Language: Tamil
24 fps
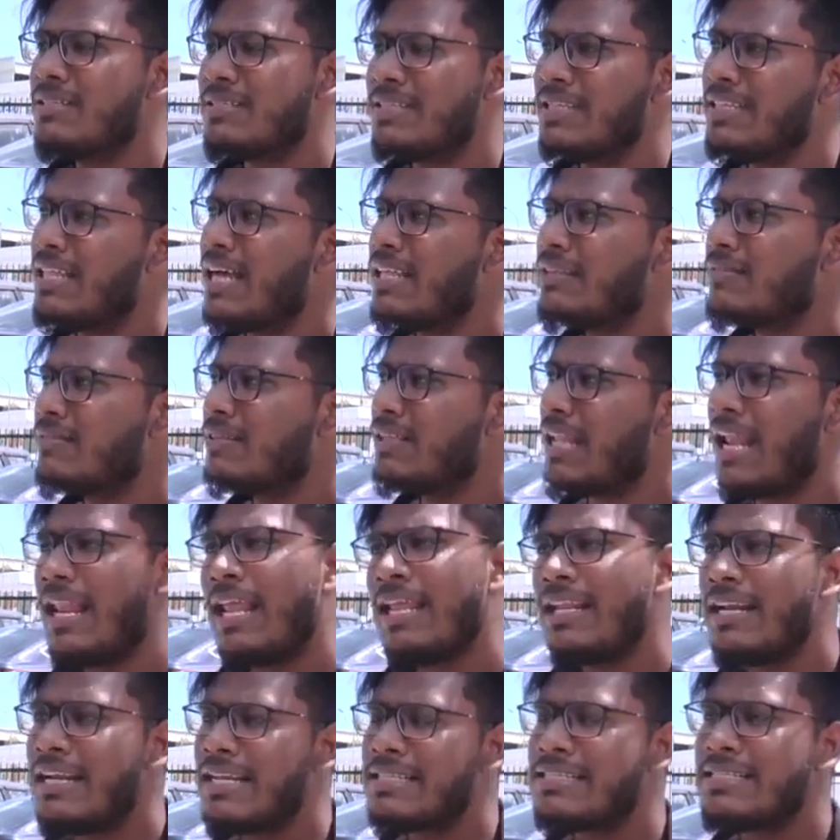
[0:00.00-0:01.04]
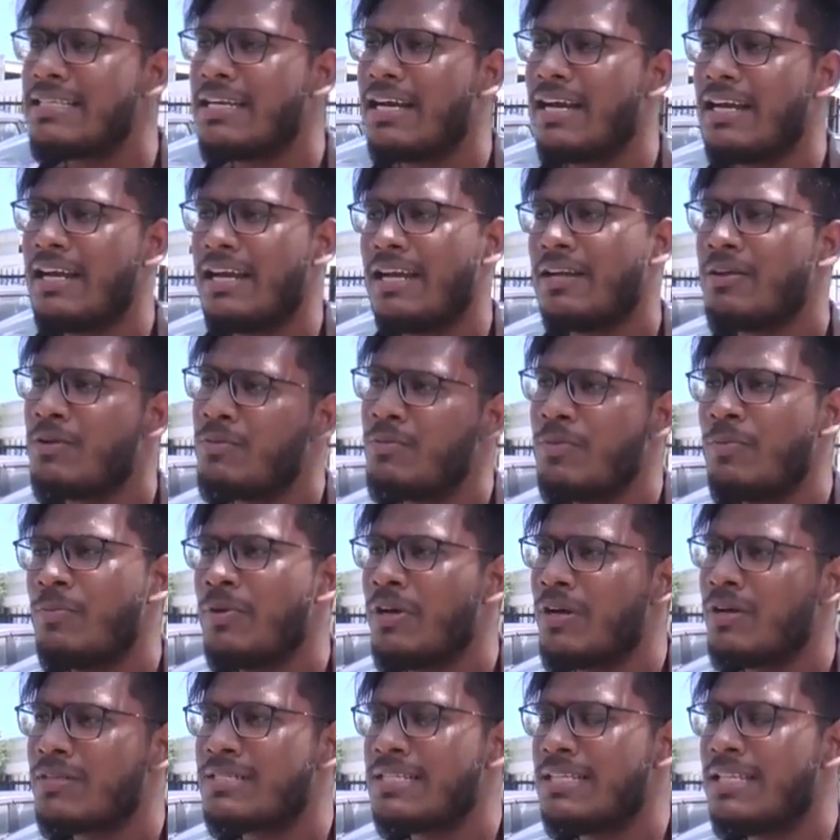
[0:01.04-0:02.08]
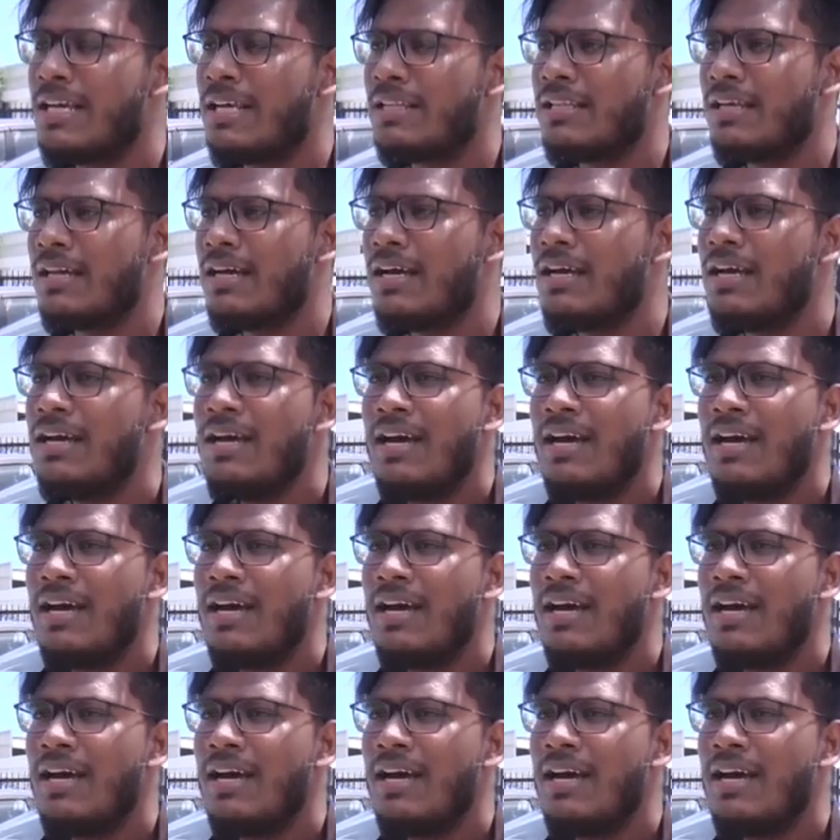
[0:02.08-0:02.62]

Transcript: சித்தார்த் வந்து நல்லா தான் நடிச்சிருக்காரு எனக்கு ரொம்ப பிடிக்கும் சிதார்த்தை